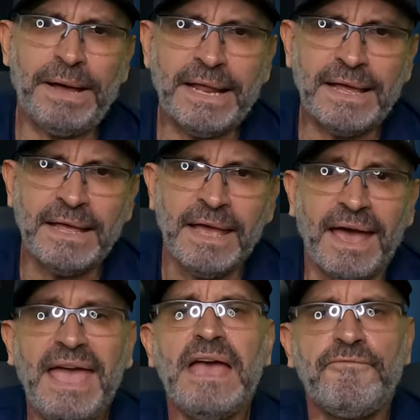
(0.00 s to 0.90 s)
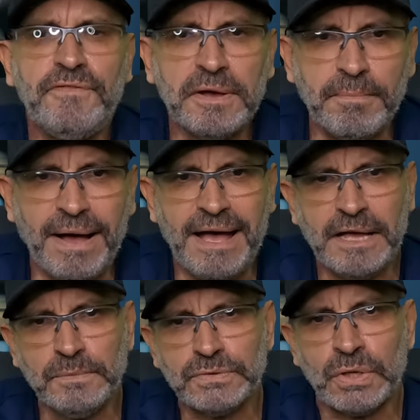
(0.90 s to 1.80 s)
para
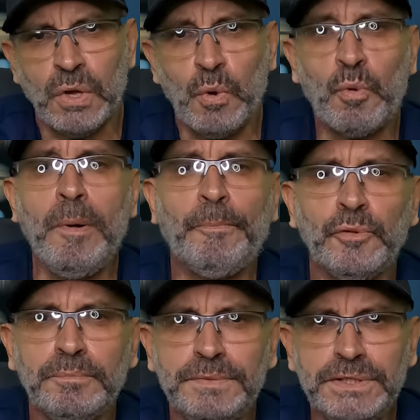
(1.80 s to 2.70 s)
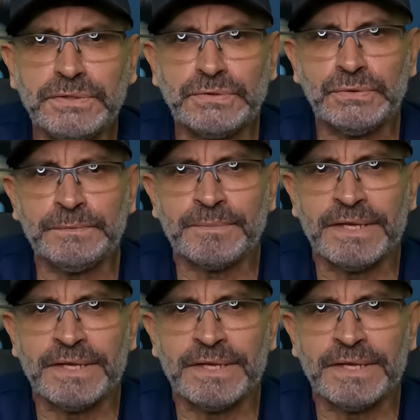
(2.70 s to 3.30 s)
reafirmarmos o compromisso